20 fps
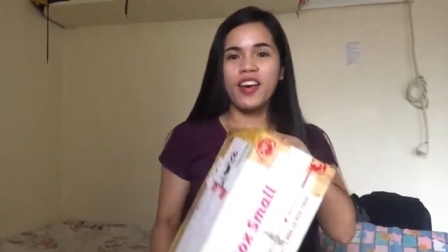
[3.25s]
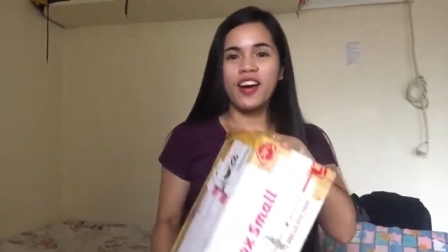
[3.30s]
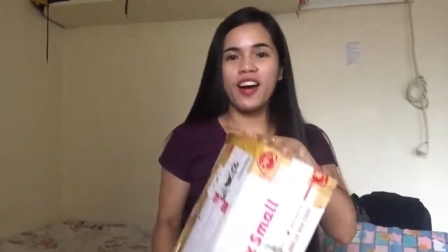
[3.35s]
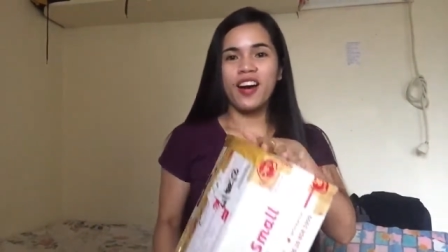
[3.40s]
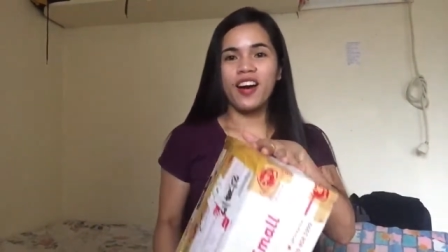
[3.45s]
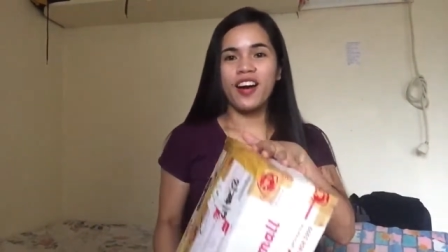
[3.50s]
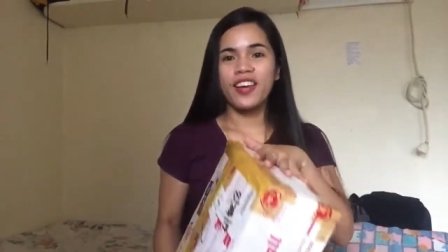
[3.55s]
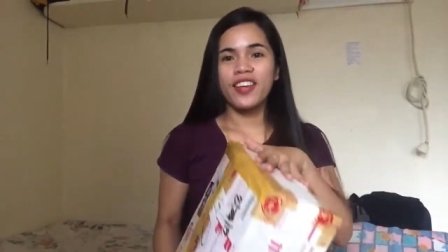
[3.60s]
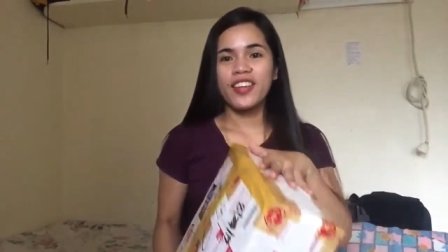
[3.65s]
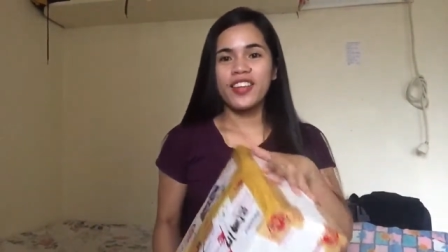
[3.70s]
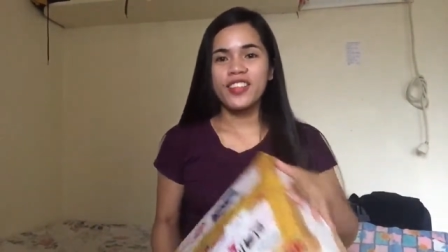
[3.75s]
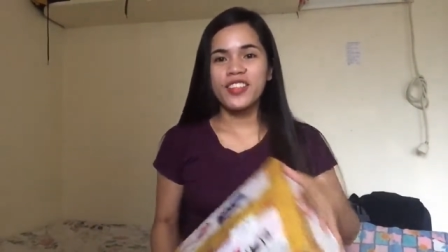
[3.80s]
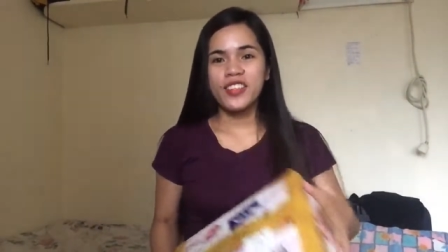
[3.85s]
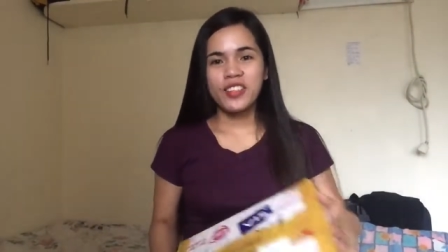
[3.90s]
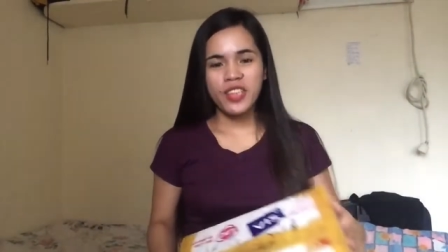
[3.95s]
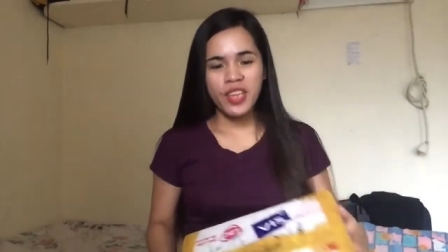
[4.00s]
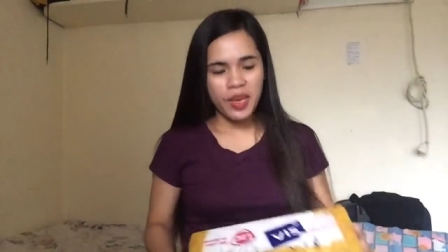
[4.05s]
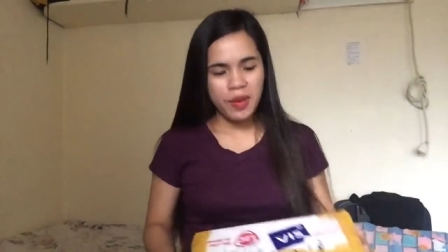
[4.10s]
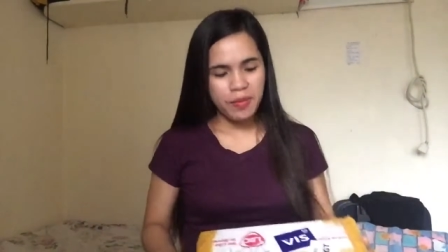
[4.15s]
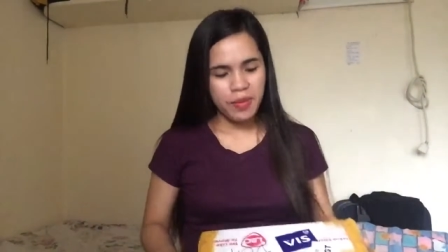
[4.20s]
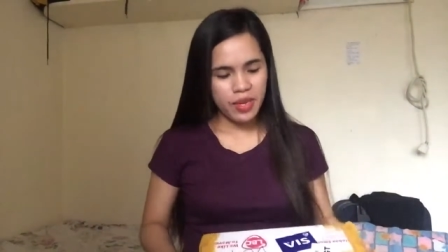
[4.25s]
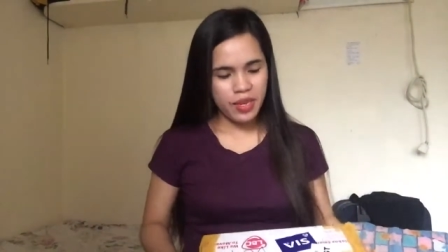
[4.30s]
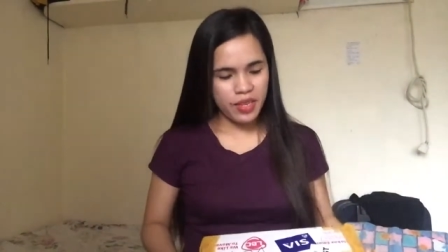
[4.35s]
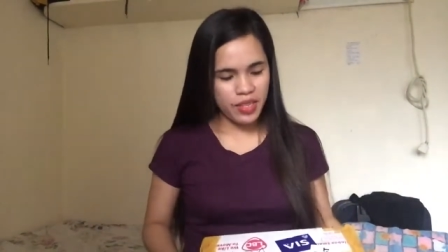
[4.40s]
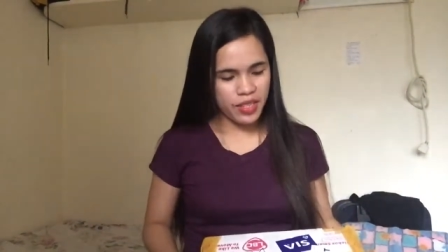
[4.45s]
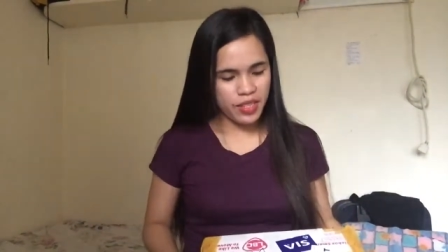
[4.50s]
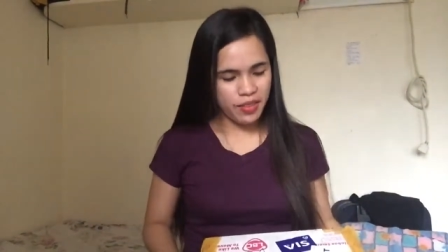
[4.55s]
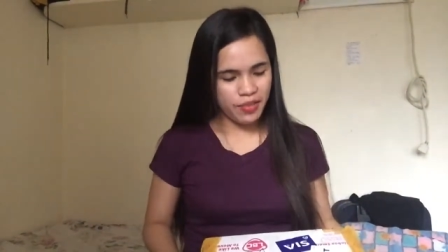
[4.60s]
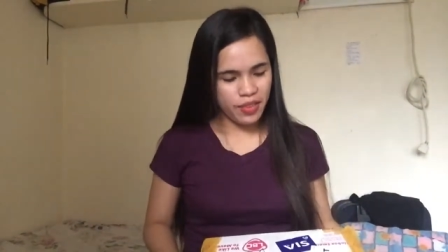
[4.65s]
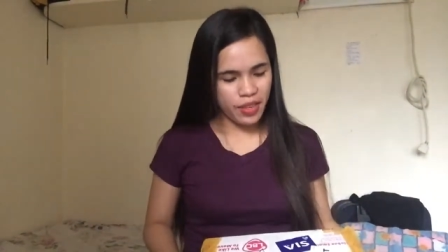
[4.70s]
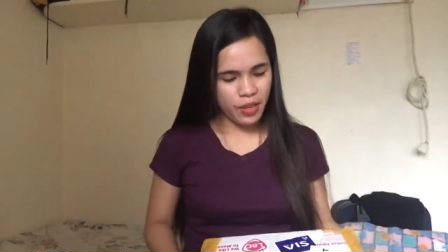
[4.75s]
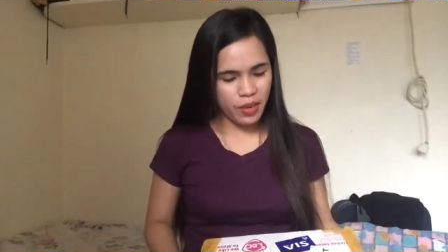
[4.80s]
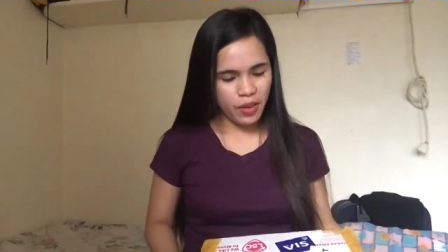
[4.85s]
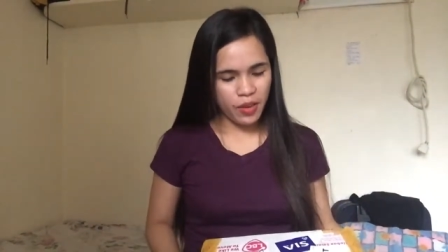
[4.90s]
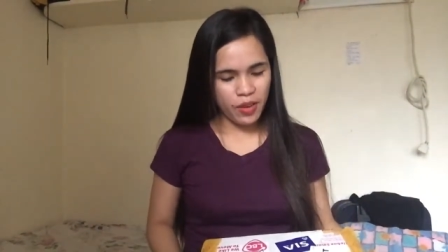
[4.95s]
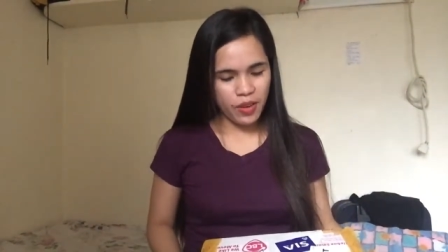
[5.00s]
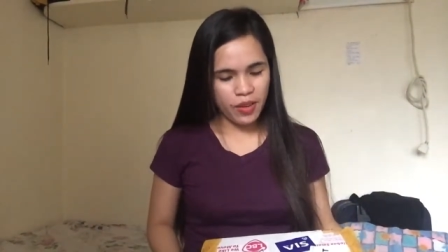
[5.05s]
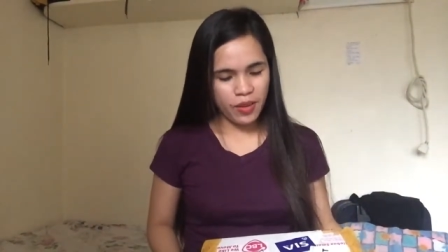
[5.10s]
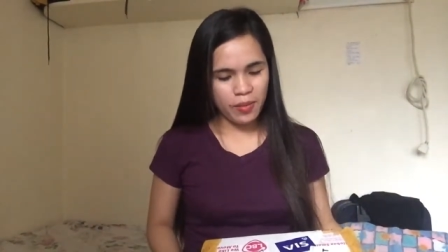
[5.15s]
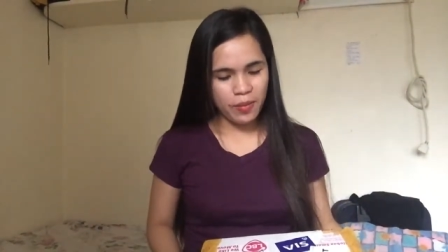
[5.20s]
uh, yesterday may na-receive
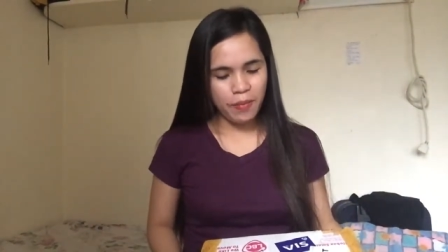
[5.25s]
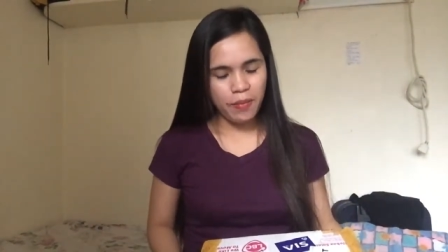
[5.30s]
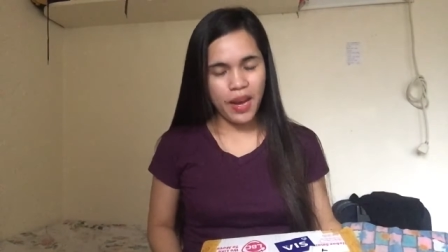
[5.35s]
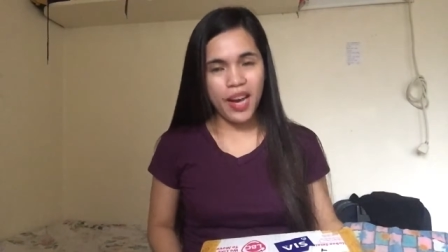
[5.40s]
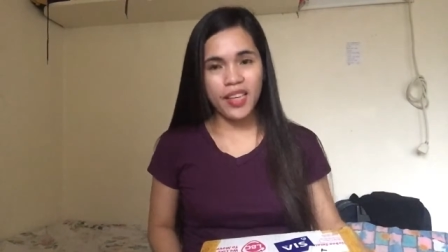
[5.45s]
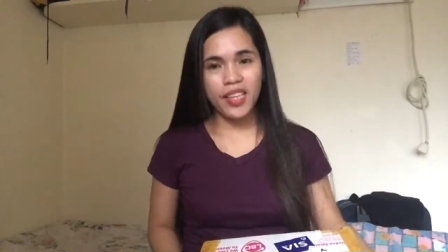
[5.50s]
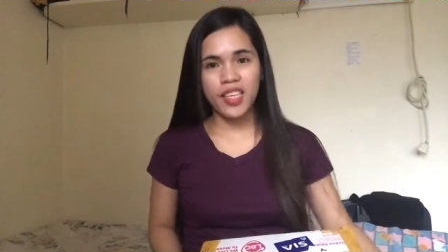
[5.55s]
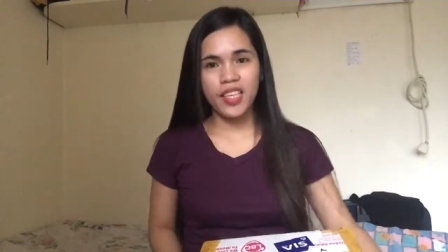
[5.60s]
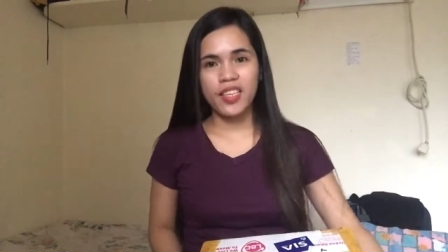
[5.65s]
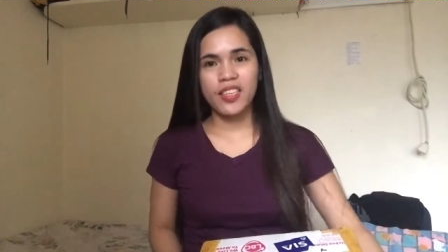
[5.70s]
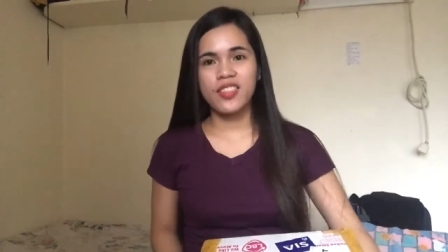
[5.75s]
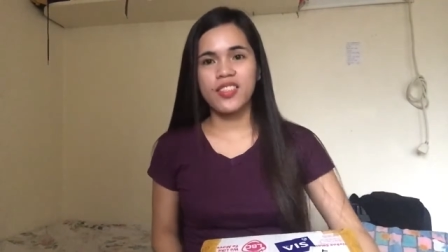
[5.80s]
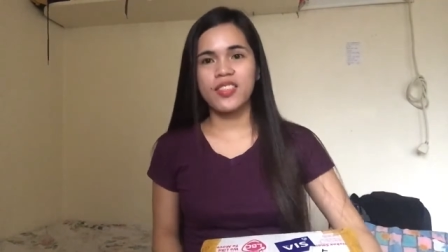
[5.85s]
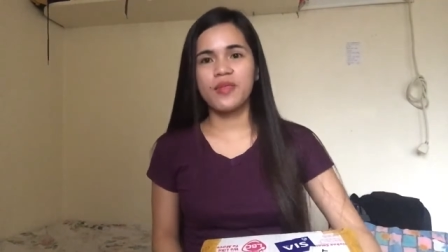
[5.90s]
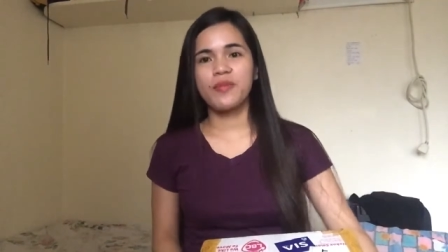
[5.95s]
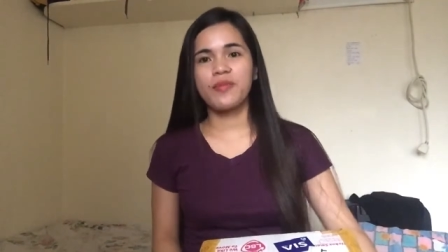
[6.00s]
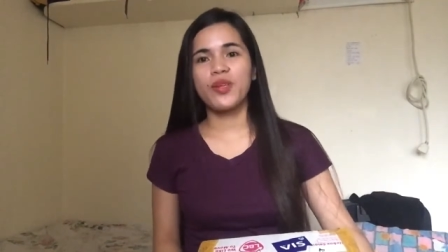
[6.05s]
akong package